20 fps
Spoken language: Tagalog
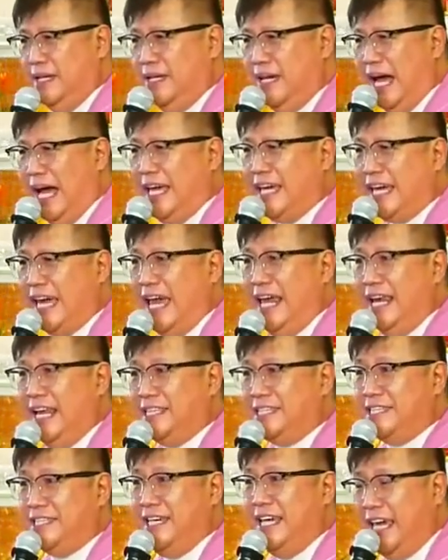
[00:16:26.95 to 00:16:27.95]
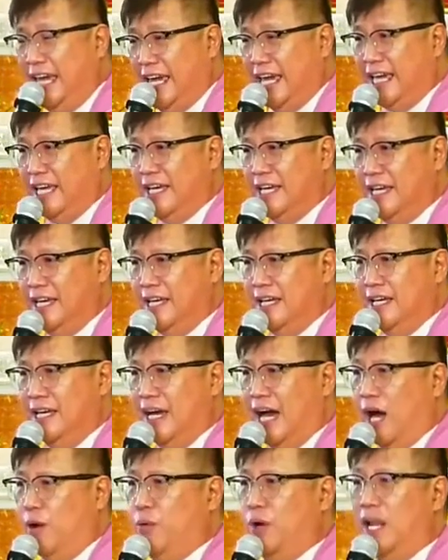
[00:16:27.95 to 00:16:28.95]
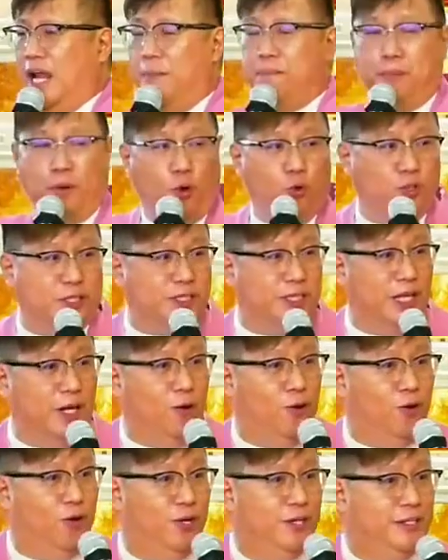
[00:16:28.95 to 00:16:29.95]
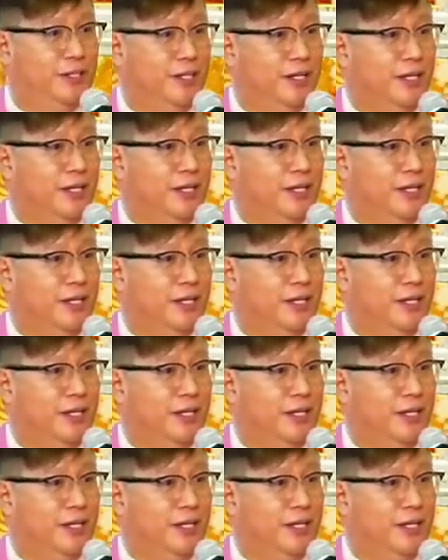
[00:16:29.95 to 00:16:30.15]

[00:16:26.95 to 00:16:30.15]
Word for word: I cannot see. I will approach the Lord.